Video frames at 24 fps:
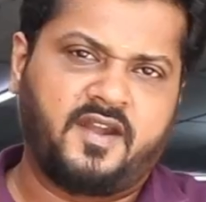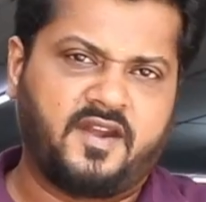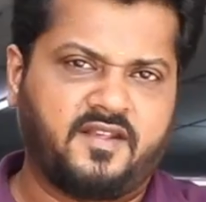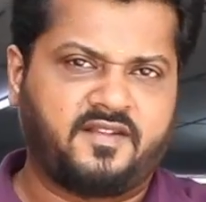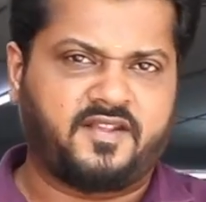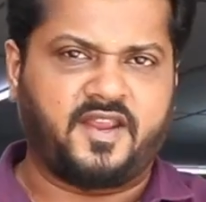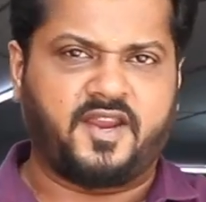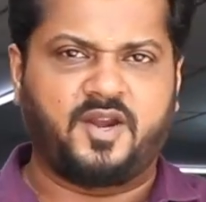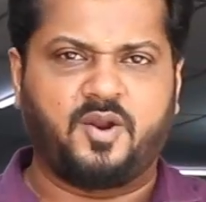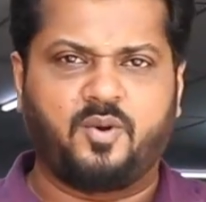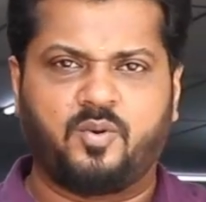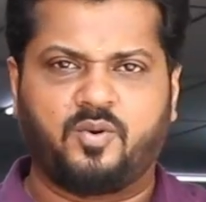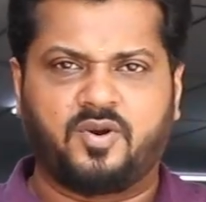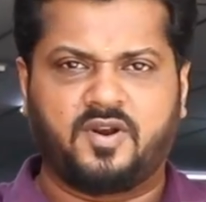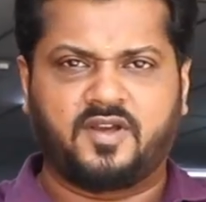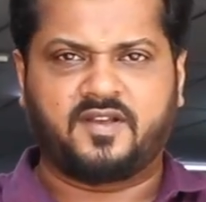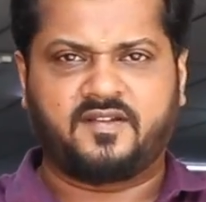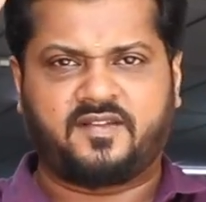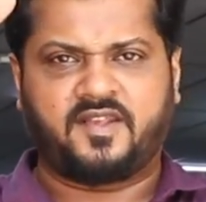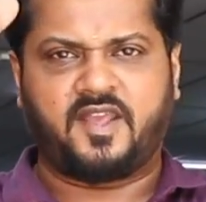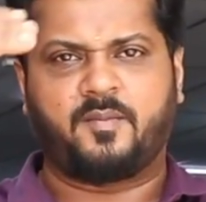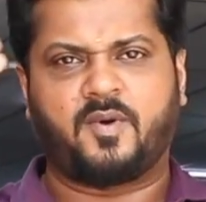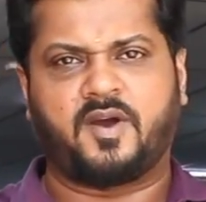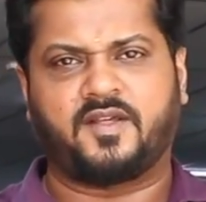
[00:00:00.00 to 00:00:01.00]
ரெண்டு சைடும்
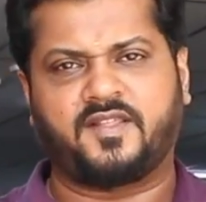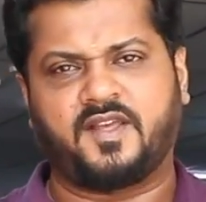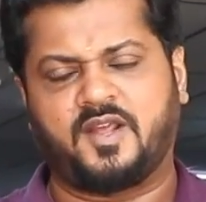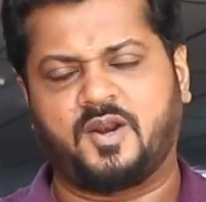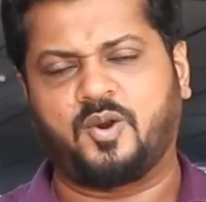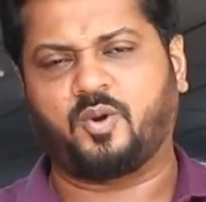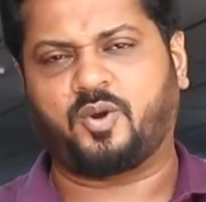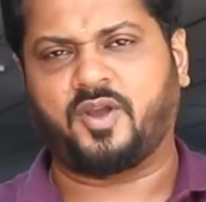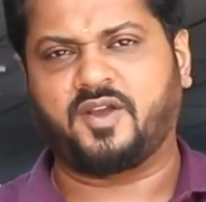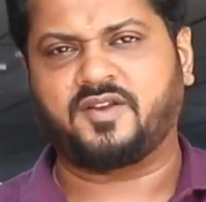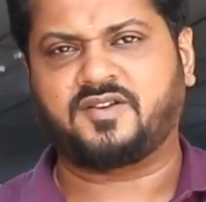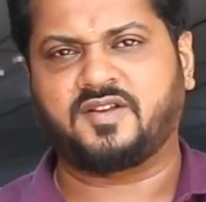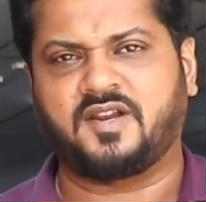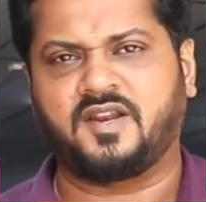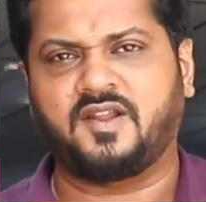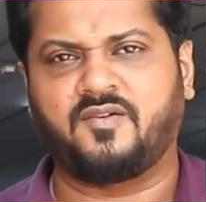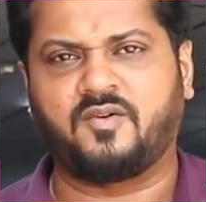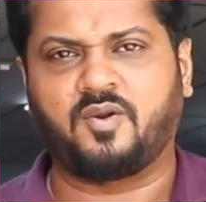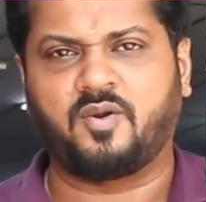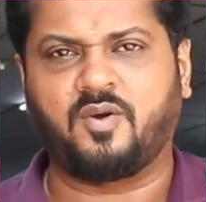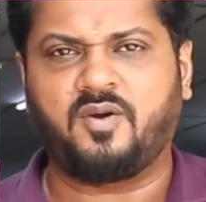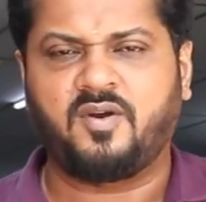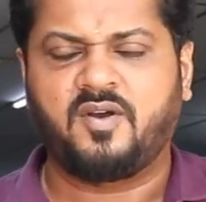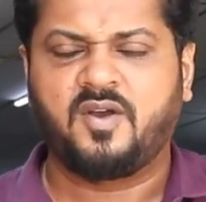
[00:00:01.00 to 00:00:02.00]
உங்களுக்கு சேம் அதே
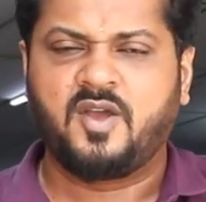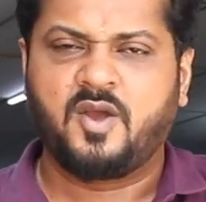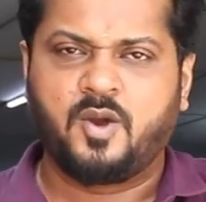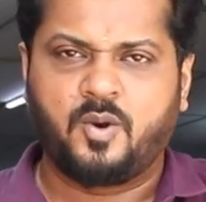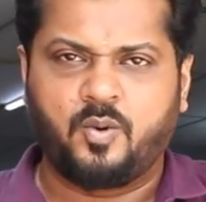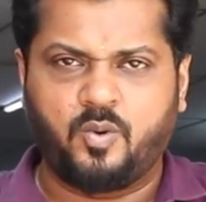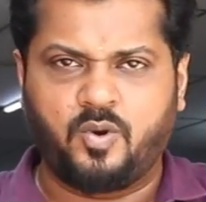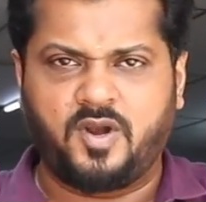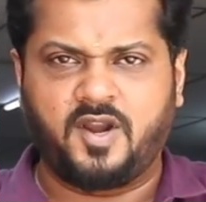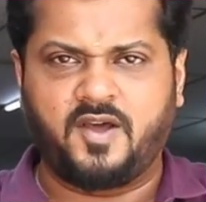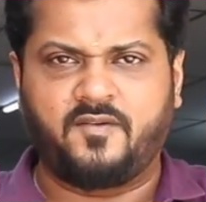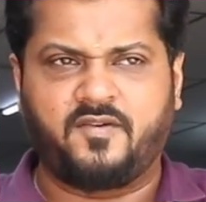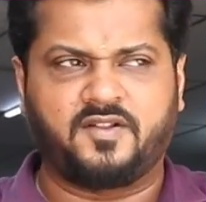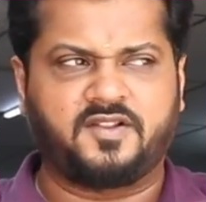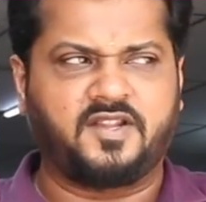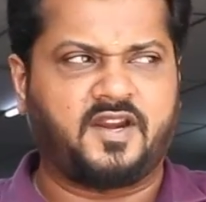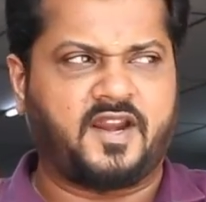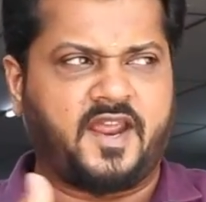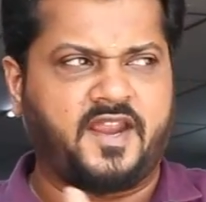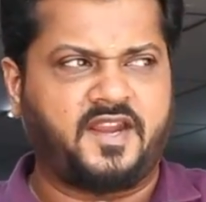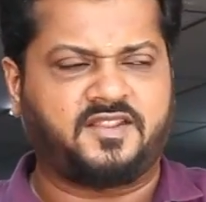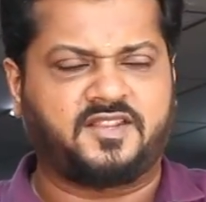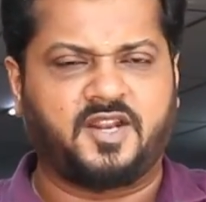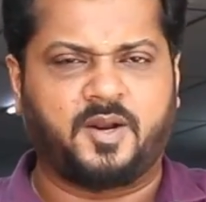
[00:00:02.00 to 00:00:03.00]
லொக்கேஷன்ல வரும் உள்ள
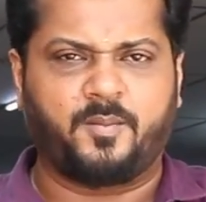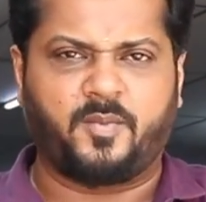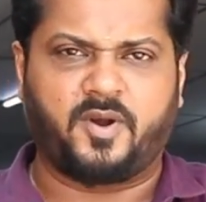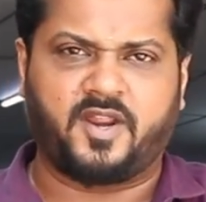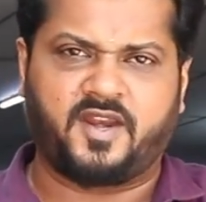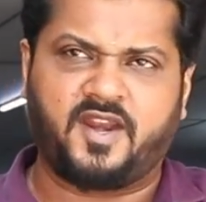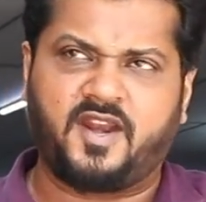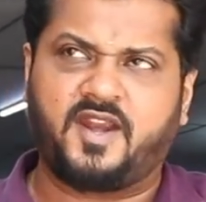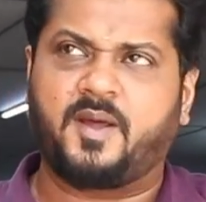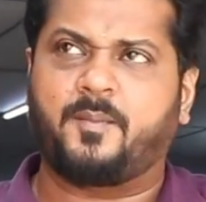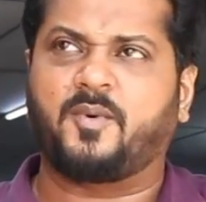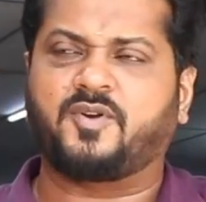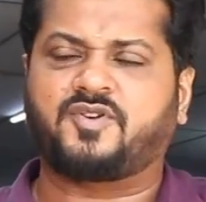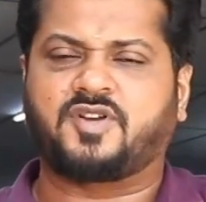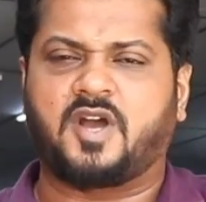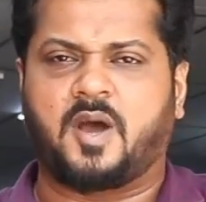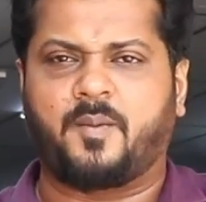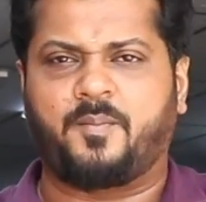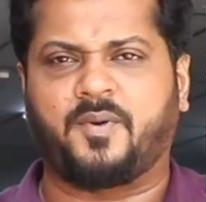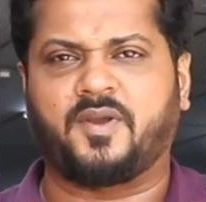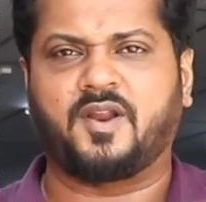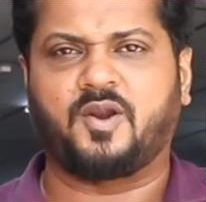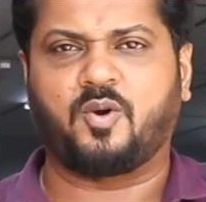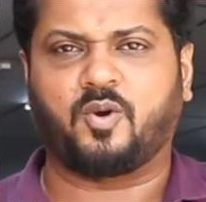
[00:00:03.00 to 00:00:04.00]
வந்து ரைட் திரும்பினீங்கன்னா நம்ம
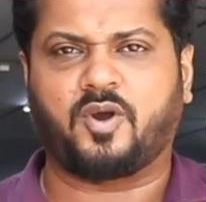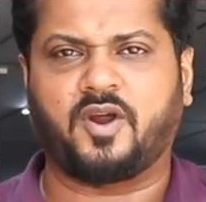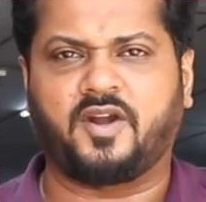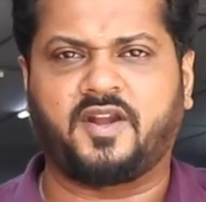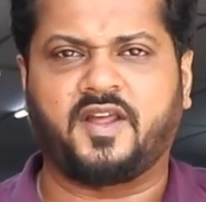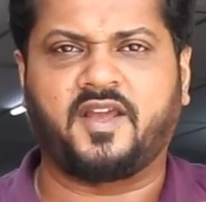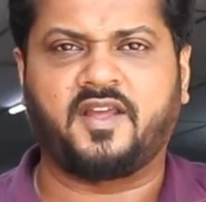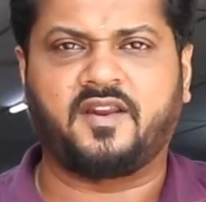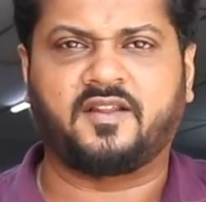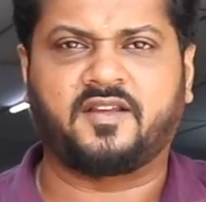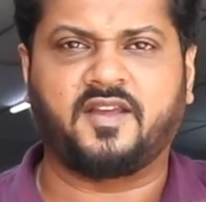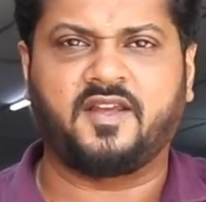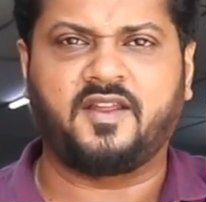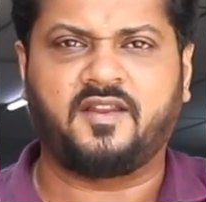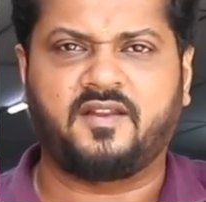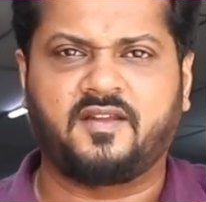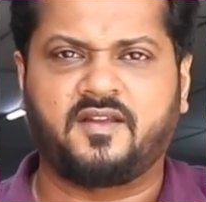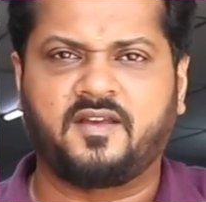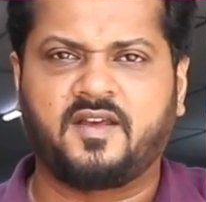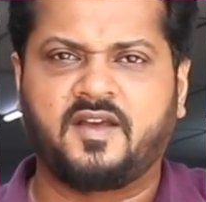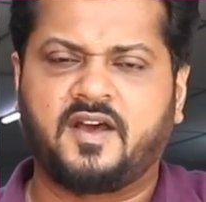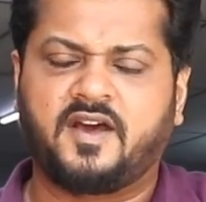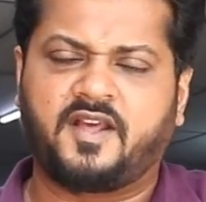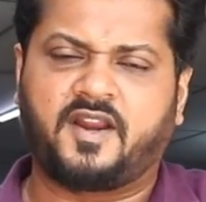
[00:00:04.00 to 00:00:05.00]
ஷாப்பிங் லொக்கேட் ஆயிருக்கு
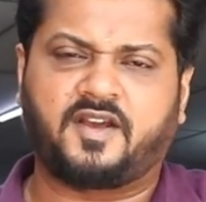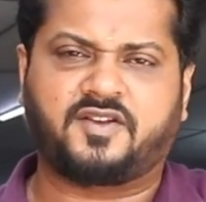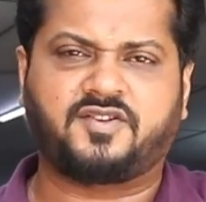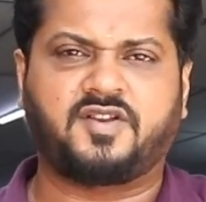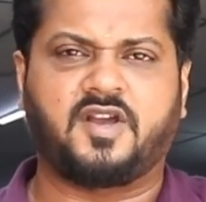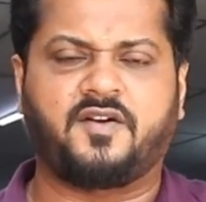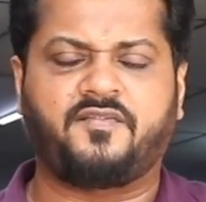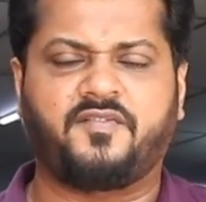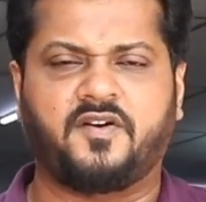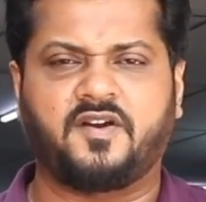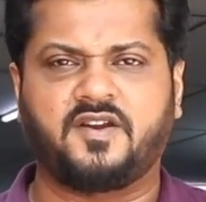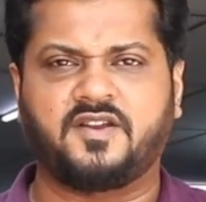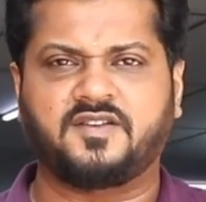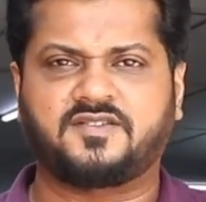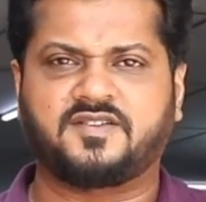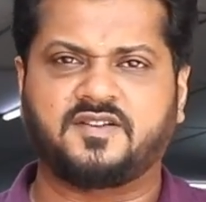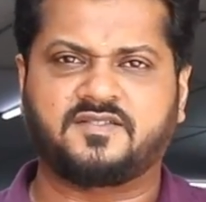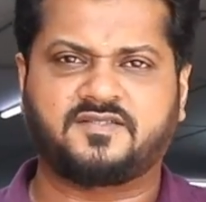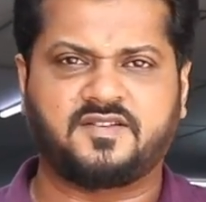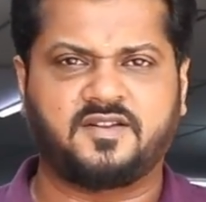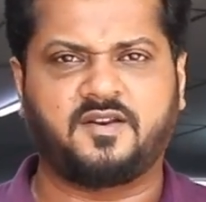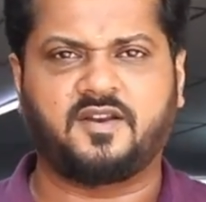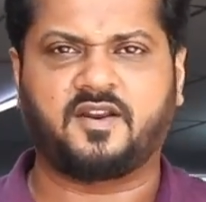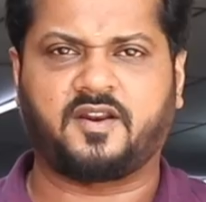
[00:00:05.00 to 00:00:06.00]
ரக்ஷா
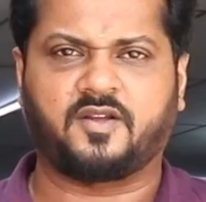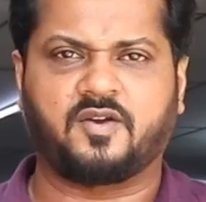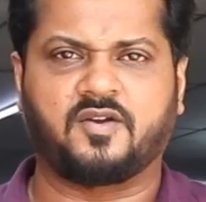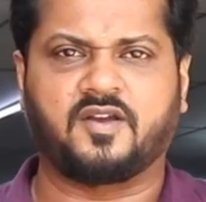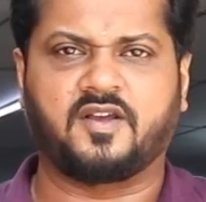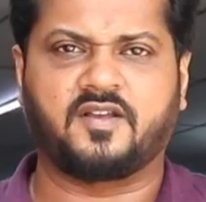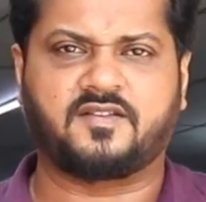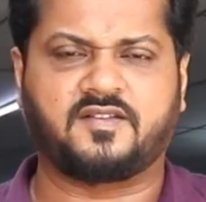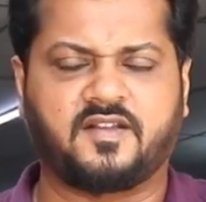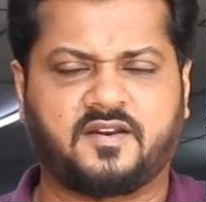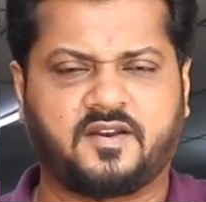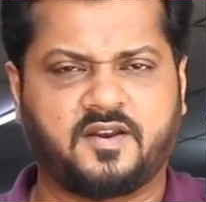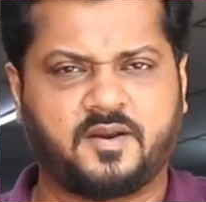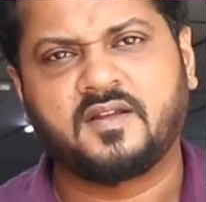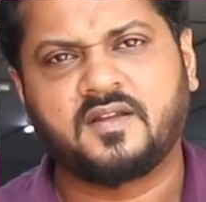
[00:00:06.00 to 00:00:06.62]
ஃபர்னிச்சர்ஸ் இருக்குங்க சார்